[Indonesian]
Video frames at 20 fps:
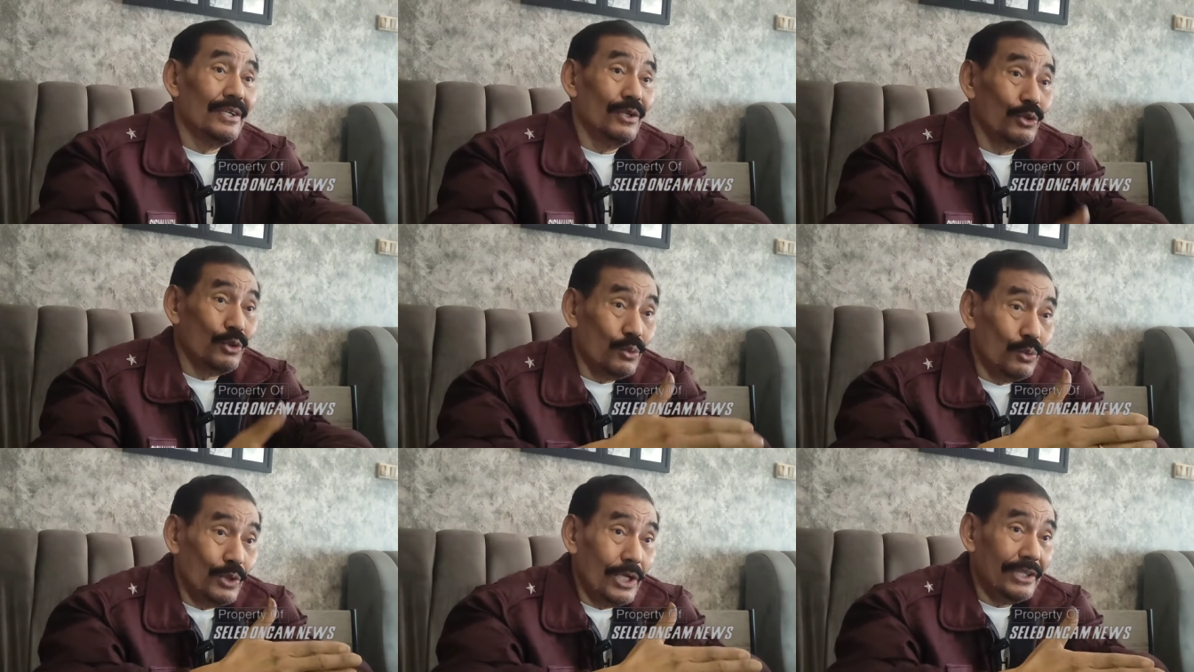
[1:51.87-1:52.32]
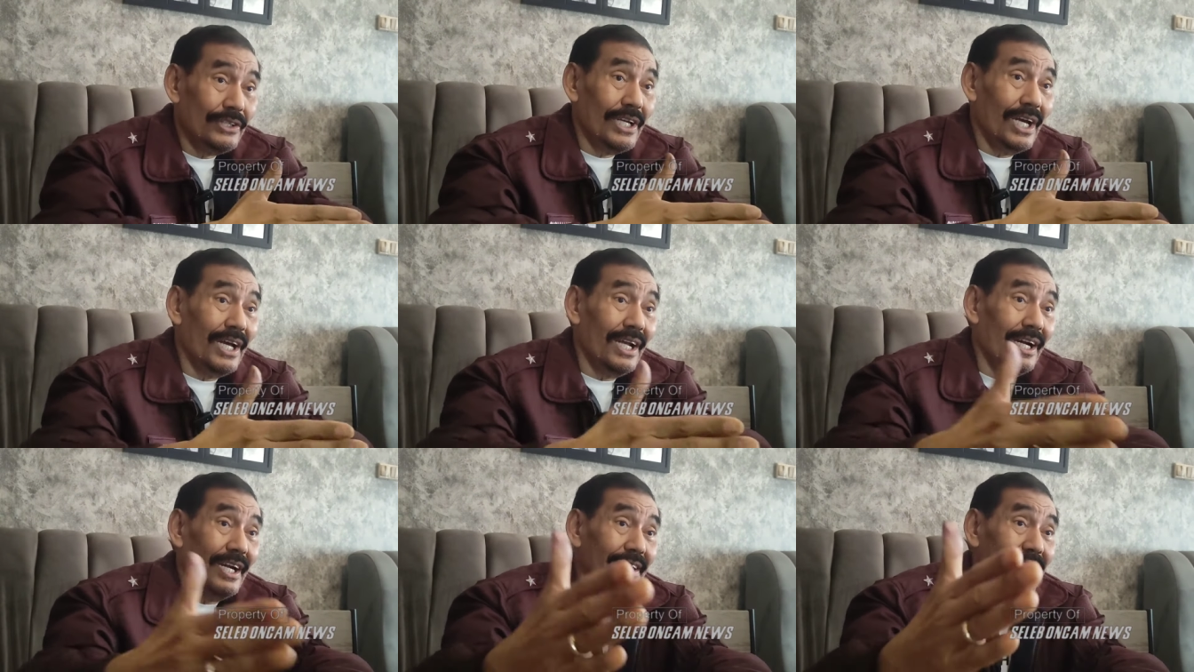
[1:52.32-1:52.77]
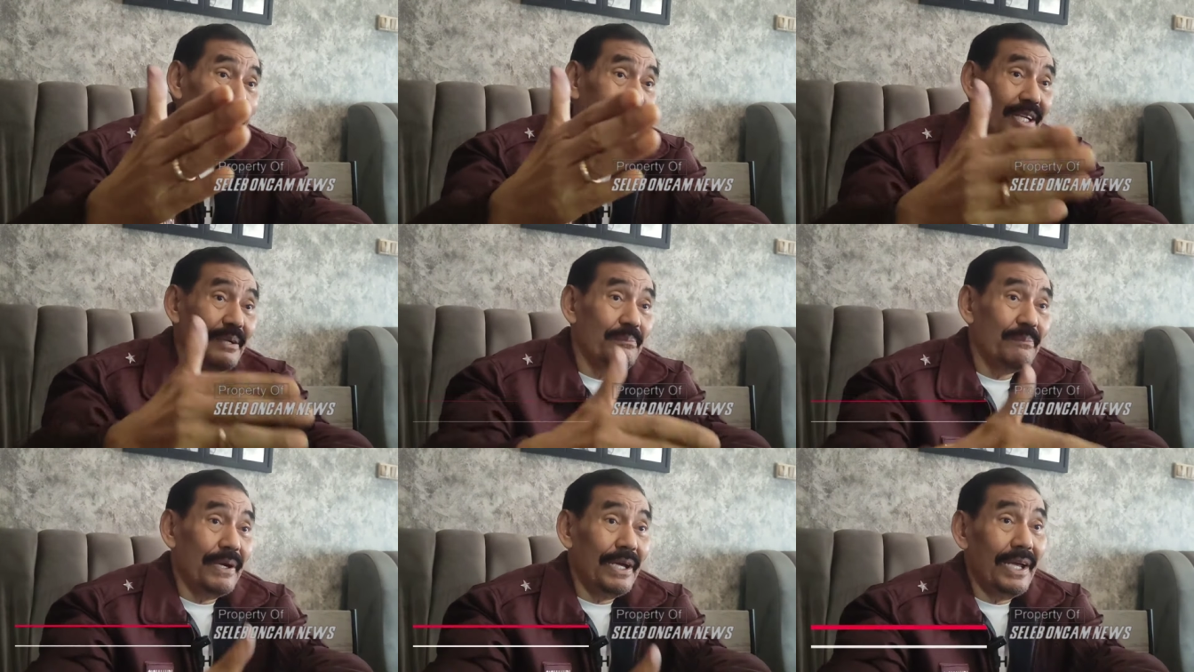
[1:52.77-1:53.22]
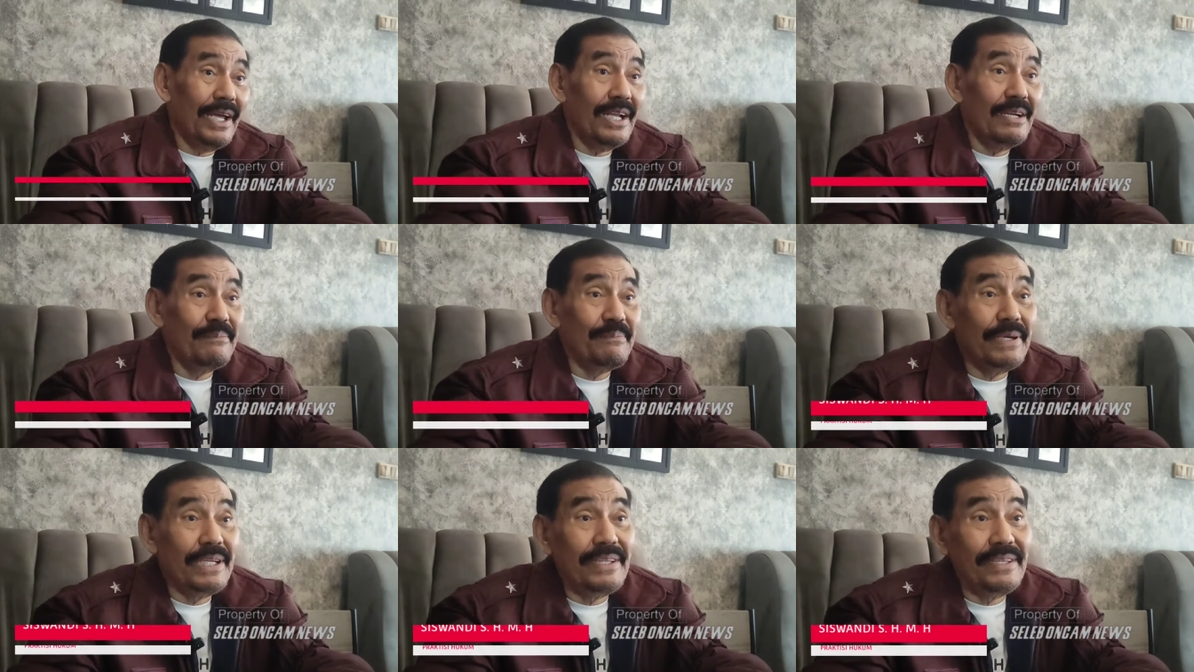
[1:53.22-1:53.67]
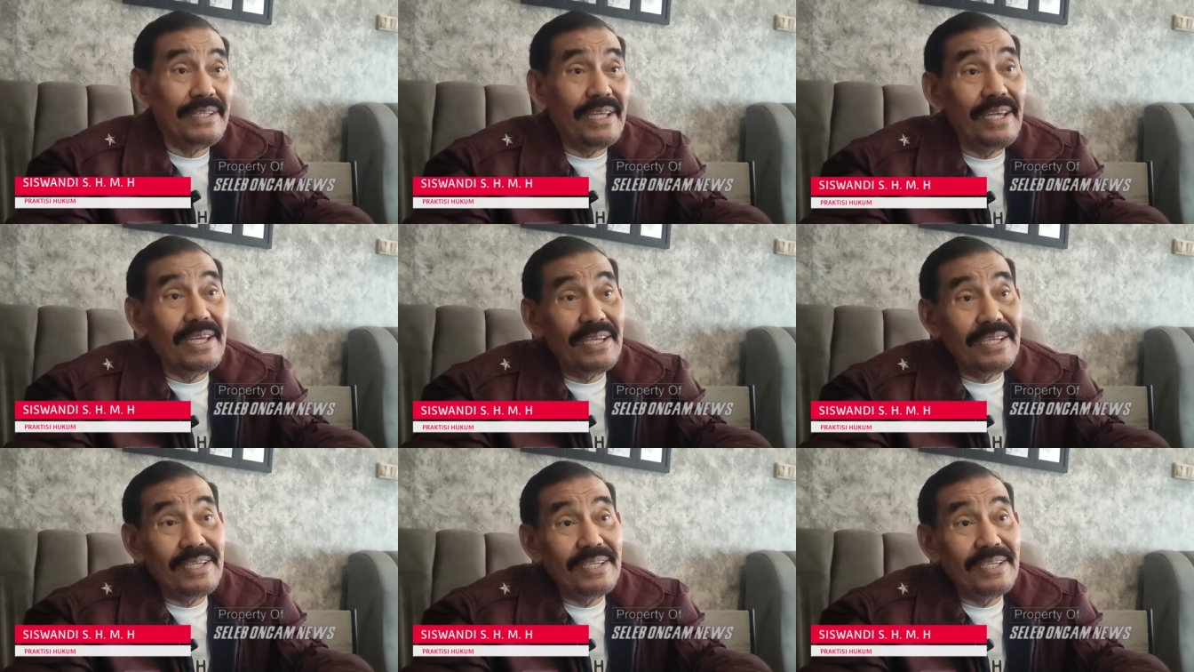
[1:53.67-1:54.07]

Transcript: Oh sudah jalan dari PNPT